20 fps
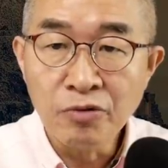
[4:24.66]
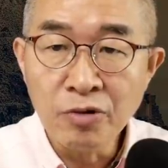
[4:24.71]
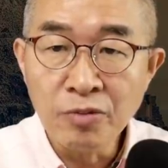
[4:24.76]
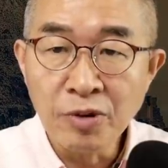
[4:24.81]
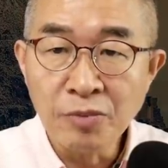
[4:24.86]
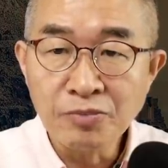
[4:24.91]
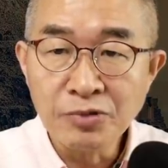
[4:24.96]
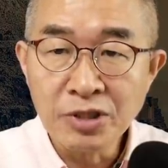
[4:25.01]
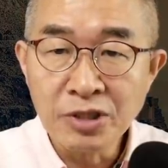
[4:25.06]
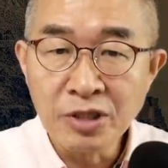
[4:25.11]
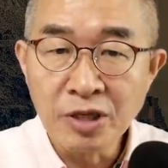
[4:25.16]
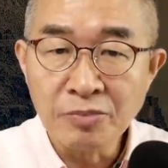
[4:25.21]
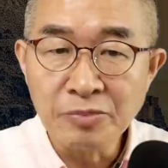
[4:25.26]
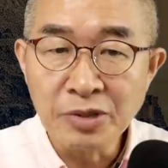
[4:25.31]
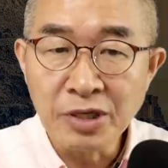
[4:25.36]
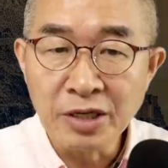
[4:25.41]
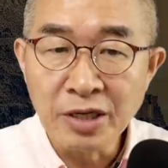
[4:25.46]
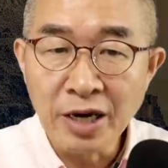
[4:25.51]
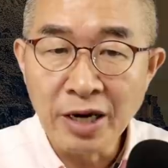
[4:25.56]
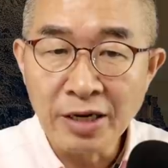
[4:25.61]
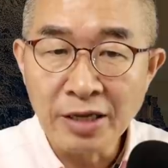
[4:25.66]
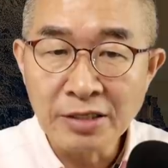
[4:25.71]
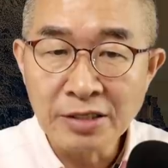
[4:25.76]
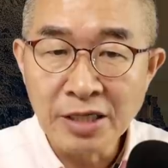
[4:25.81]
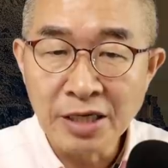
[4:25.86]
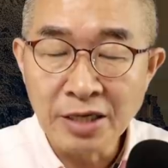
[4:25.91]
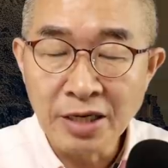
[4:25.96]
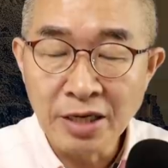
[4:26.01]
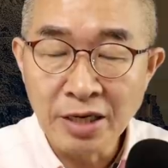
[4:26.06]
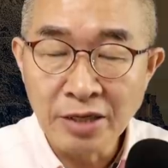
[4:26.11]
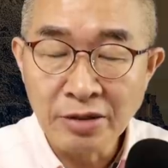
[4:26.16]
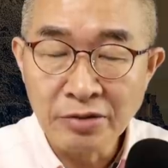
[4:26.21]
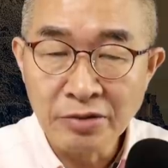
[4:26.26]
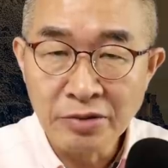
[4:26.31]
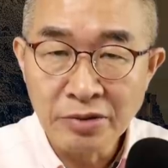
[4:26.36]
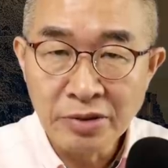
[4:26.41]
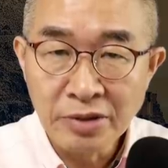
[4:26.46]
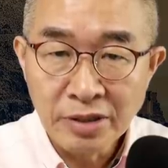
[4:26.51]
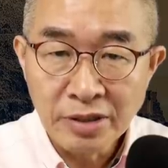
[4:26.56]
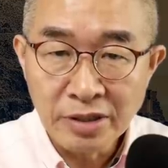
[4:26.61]
불법 침입자를 향해
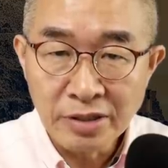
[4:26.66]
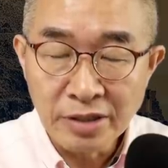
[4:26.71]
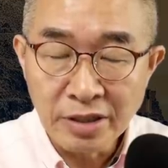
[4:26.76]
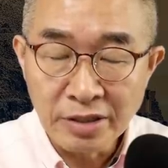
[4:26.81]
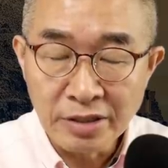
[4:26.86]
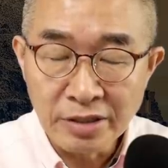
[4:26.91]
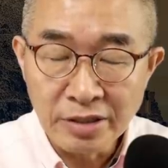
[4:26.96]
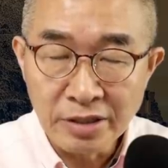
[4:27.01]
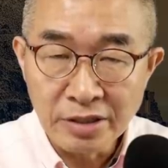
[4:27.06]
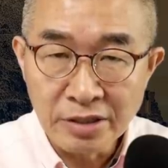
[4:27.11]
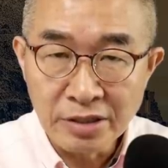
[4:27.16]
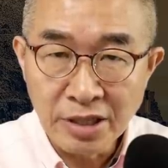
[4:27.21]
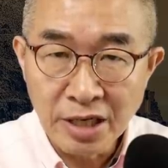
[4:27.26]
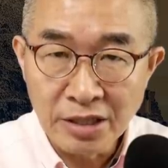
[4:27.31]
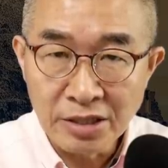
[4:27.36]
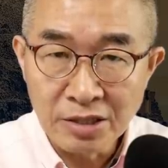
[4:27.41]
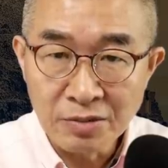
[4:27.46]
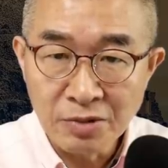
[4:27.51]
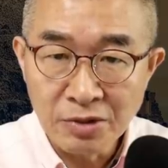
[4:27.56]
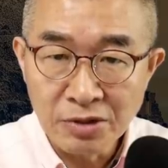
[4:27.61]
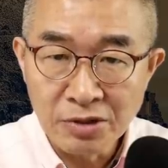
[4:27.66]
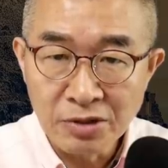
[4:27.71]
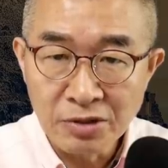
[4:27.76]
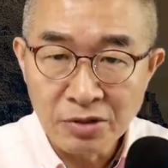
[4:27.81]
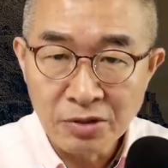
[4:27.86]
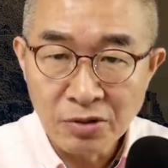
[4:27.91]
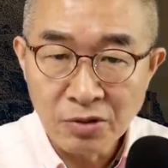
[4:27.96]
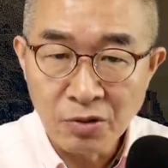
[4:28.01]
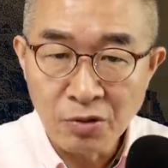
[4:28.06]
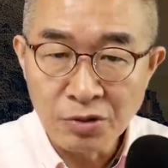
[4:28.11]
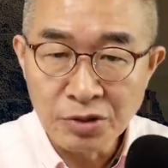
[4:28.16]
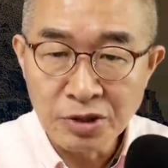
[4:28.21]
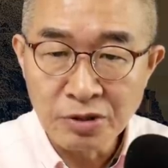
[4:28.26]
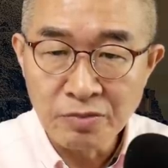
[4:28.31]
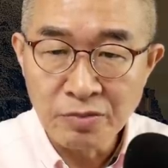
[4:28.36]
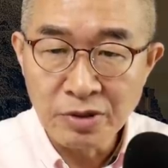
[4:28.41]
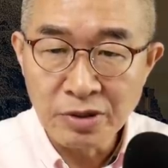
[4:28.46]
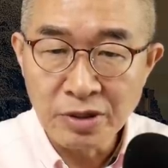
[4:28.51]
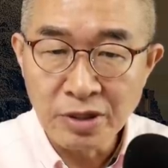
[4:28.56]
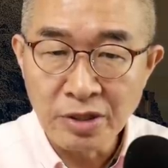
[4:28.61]
사격했고 이때 거리는 40에서
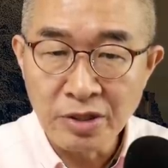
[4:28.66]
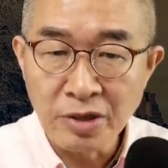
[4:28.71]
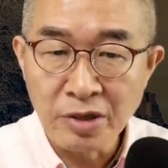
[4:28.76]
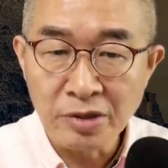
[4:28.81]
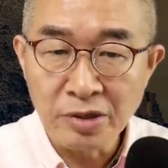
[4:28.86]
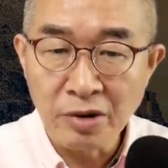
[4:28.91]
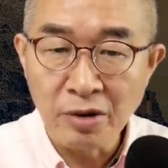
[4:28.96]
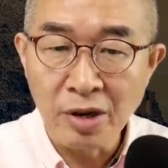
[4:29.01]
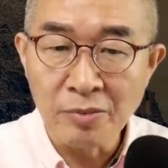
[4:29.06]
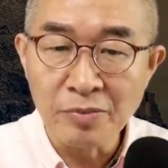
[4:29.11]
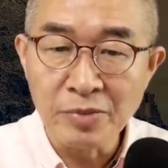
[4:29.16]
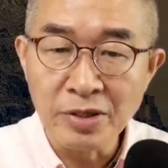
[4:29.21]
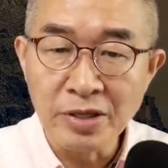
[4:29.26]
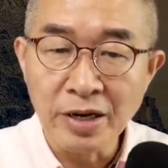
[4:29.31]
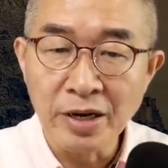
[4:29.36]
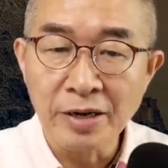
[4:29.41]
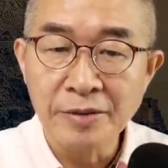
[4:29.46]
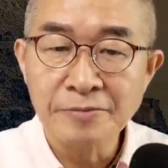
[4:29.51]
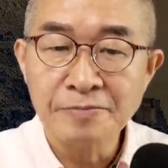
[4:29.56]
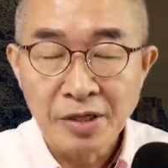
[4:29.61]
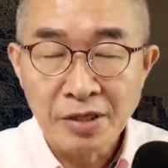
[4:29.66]
50m였다고 합니다.